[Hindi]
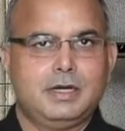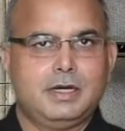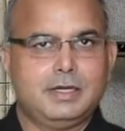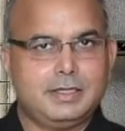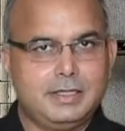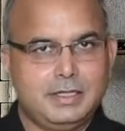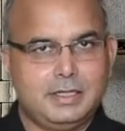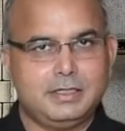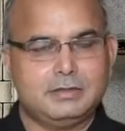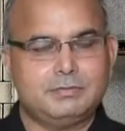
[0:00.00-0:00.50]

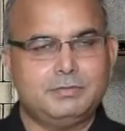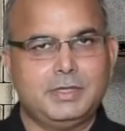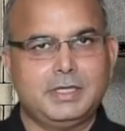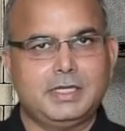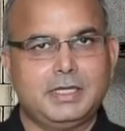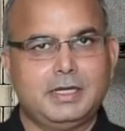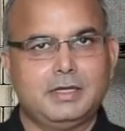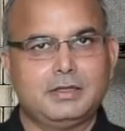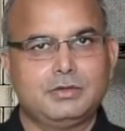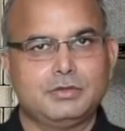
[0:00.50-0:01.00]
हकीकत में
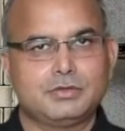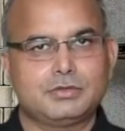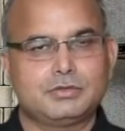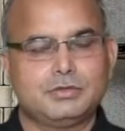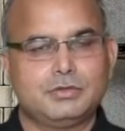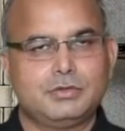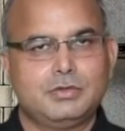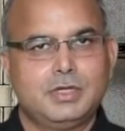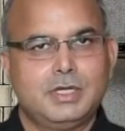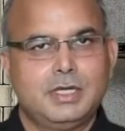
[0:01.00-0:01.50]
क्या है
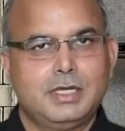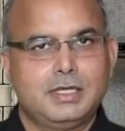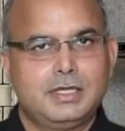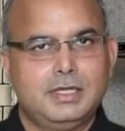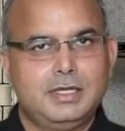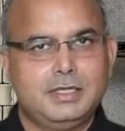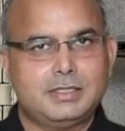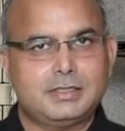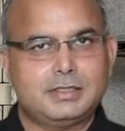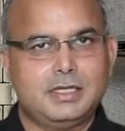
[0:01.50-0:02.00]
दोस्तों
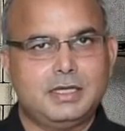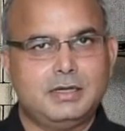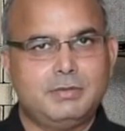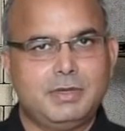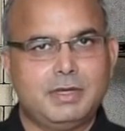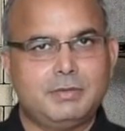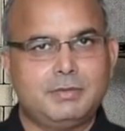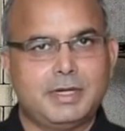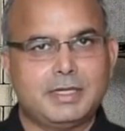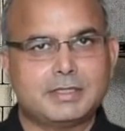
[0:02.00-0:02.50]
कि इससे
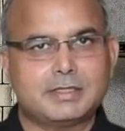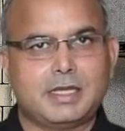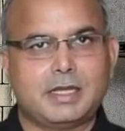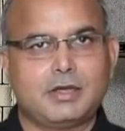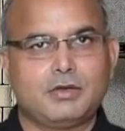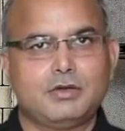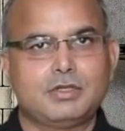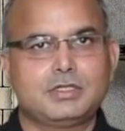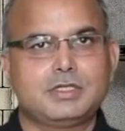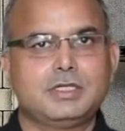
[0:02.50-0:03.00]
हमें एक बड़ा
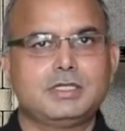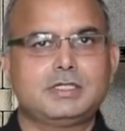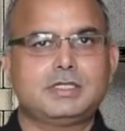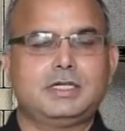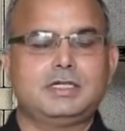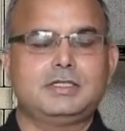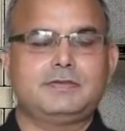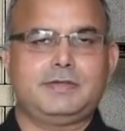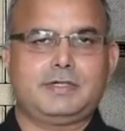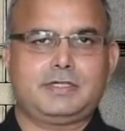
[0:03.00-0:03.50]
साइकोलॉजिकल
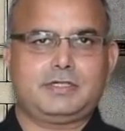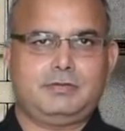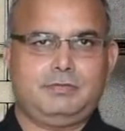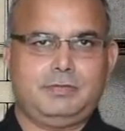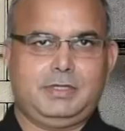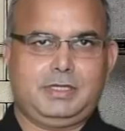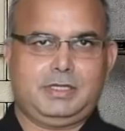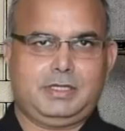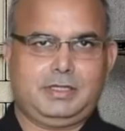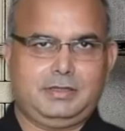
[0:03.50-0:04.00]
सेटिस्फेक्शन
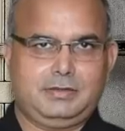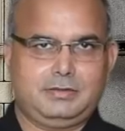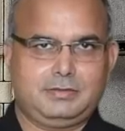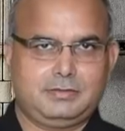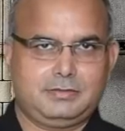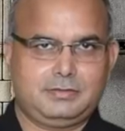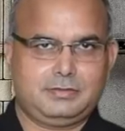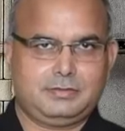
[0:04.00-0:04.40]
मिलता है